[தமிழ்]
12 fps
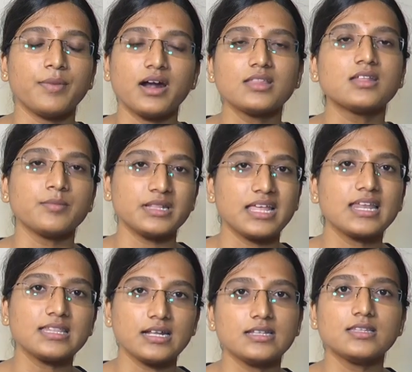பாடத்தை நம்ம
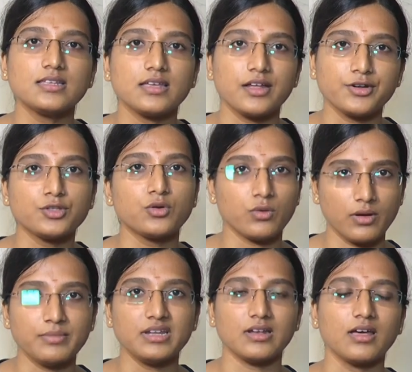தேர்ந்தெடுத்து எழுதுகிறோம்
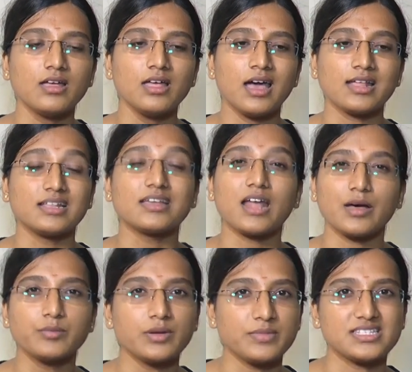அப்படின்னா அதில்
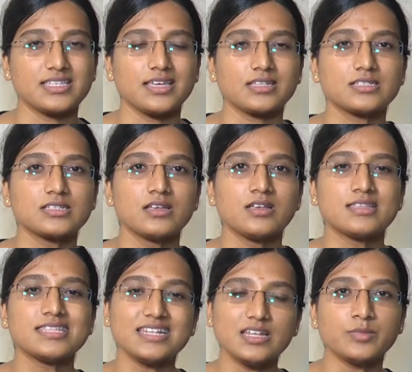கிராமர் மிஸ்டேக்ஸ்
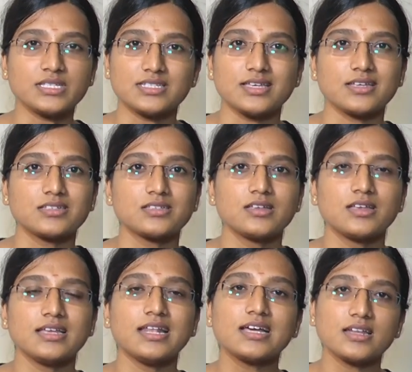சில்லி மிஸ்டேக்ஸ்
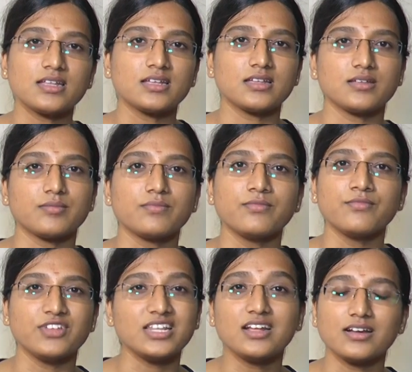இலக்கண
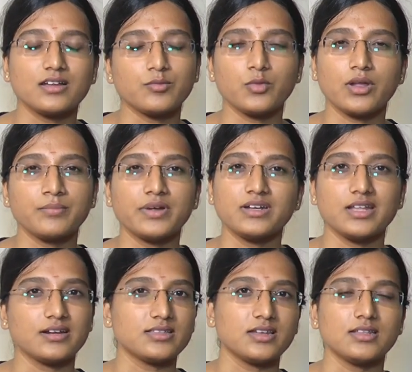விதிகளுக்கு
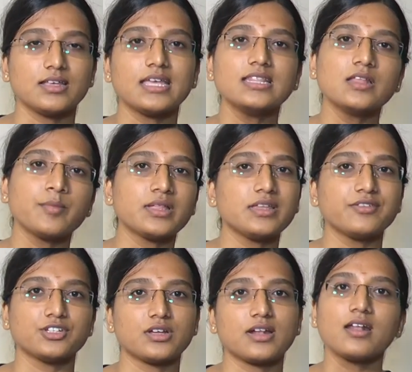முரண்பட்டு எழுதுறது இந்த மாதிரி
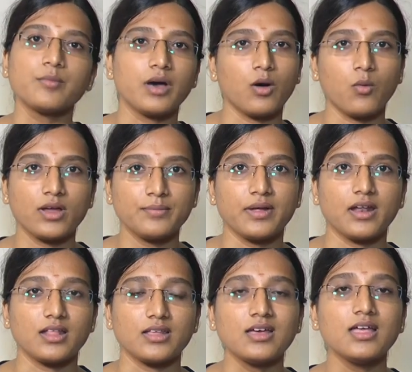விஷயங்களால் நம்ம அவாய்ட்
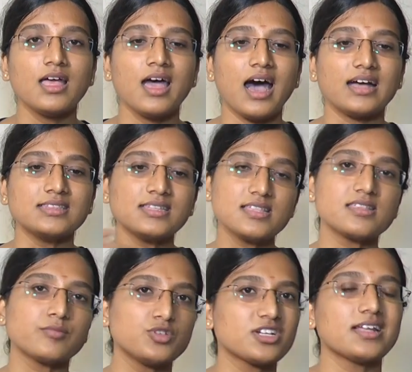பண்ணாதான் அந்த
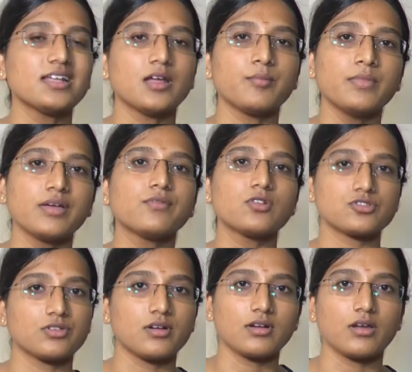சப்ஜெக்டில் நம்ம எவ்வளோ
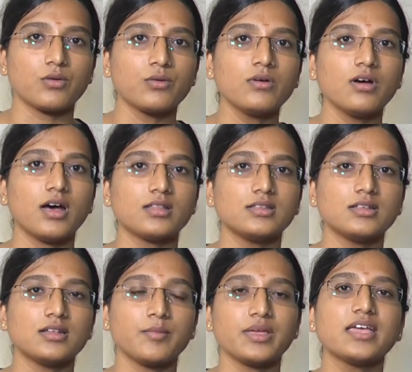ஸ்ட்ராங்காக இருக்கும் அது
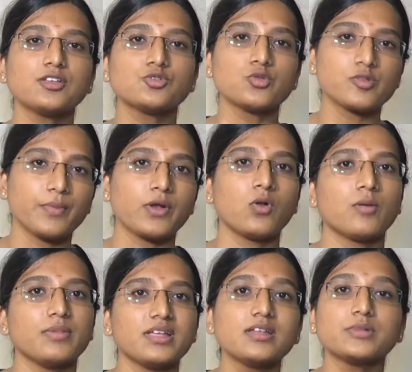நம்ம ஏன் சூஸ்
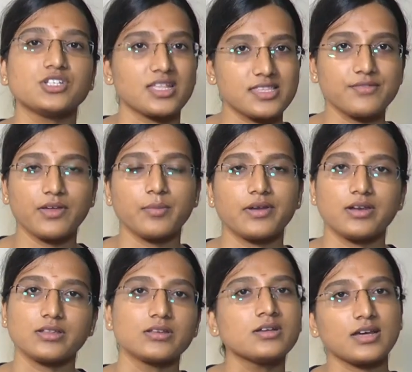பண்ணோம் அப்படின்னு நம்ம ஜஸ்டிஃபை
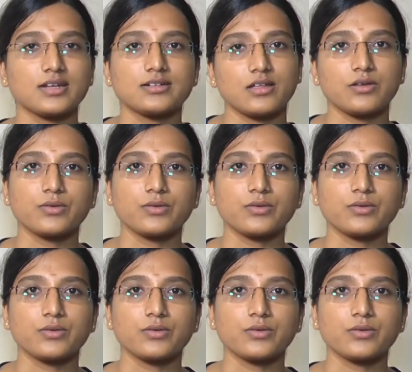பண்ணுறதுக்கு கரெக்டாக